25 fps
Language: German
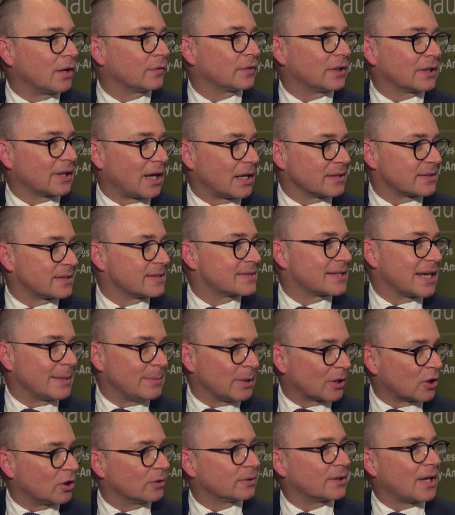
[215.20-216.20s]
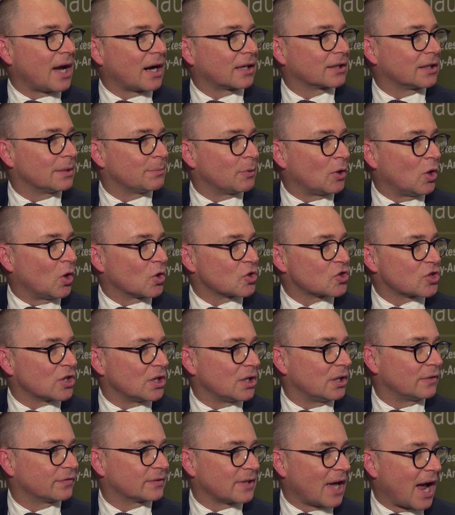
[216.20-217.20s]
auf die ganze
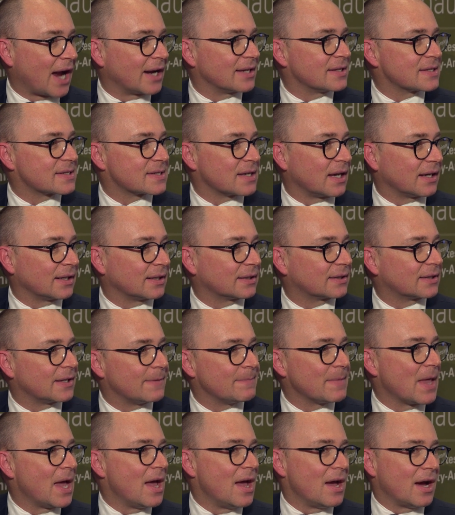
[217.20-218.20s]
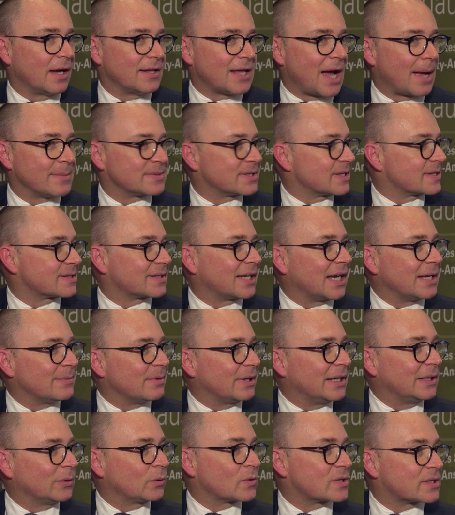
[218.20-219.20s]
Semiconductor-Branche auf der einen Seite. Dann haben Sie das
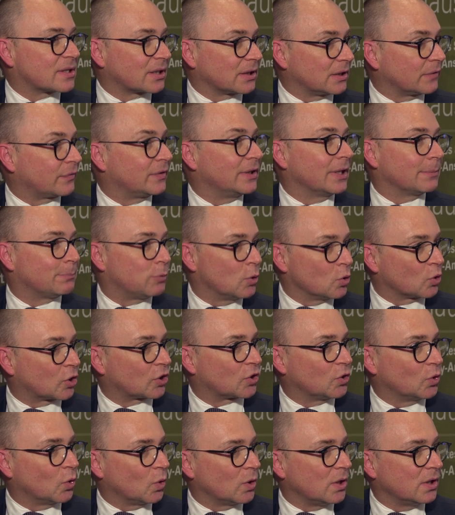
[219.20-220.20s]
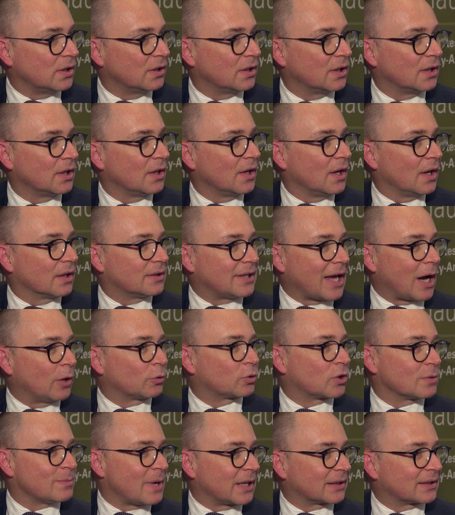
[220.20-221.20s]
Thema Industrie 4.0, die
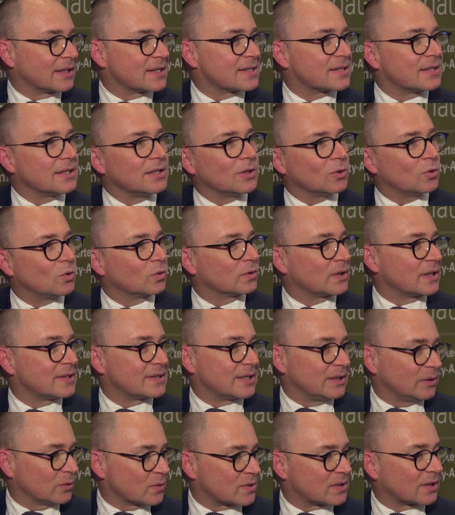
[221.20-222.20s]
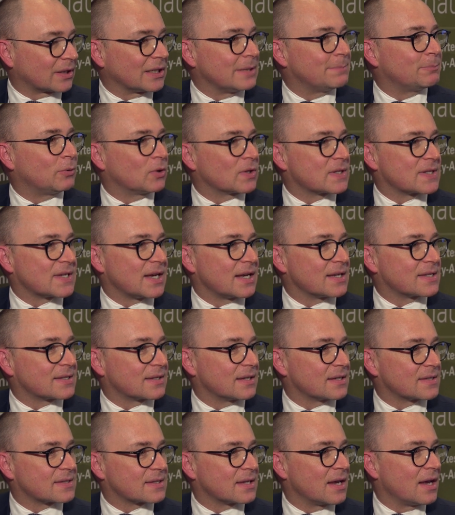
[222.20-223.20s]
Automatisierung des
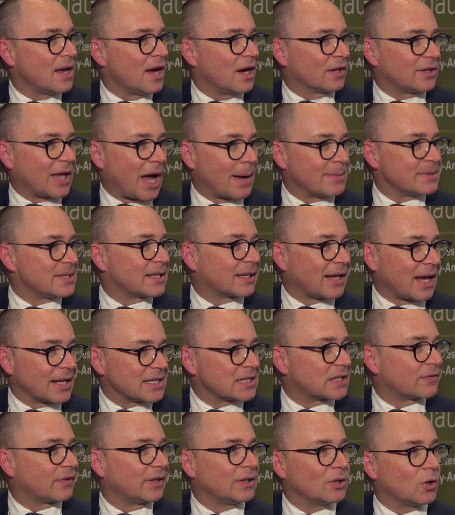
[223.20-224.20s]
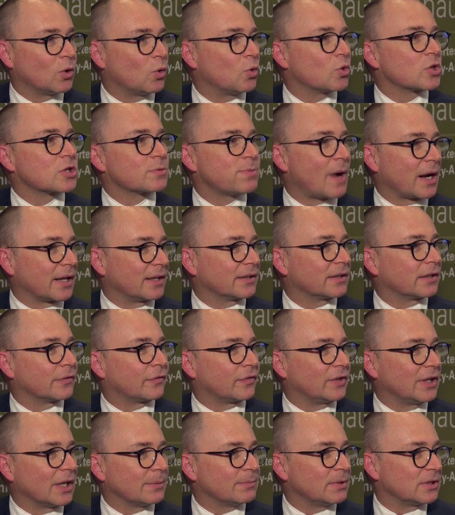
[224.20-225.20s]
Industrieprozesses. Da haben Sie ganz viele hochspannende
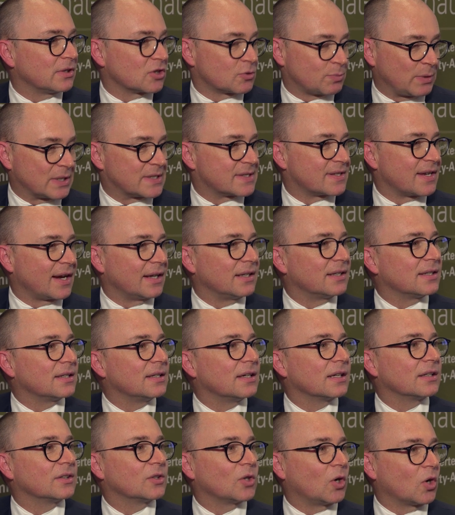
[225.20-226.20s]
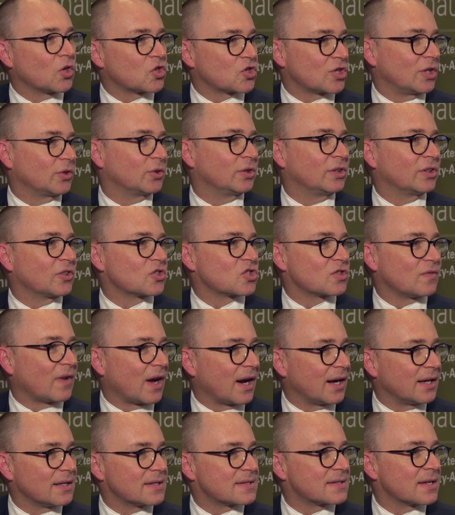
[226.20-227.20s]
Firmen, speziell hier in Deutschland und in der
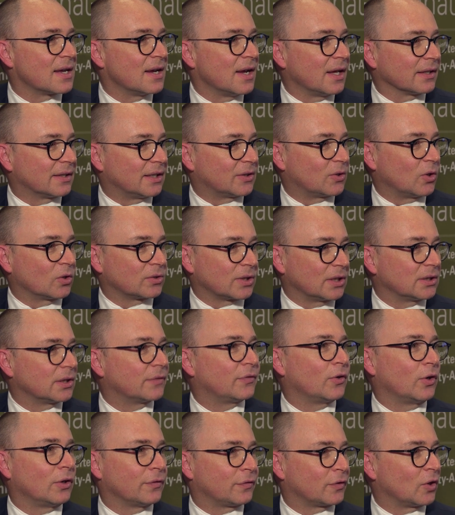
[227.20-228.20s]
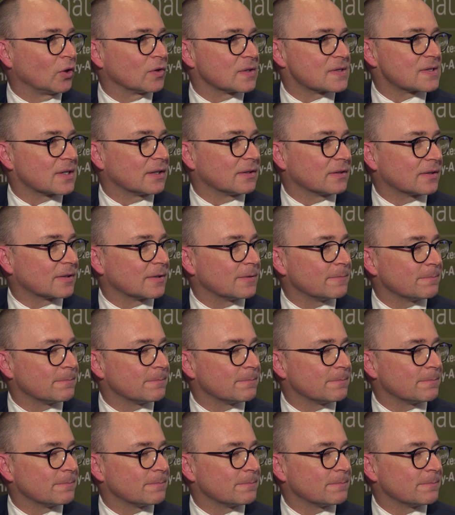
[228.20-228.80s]
Schweiz, die dort an der Vorfront sind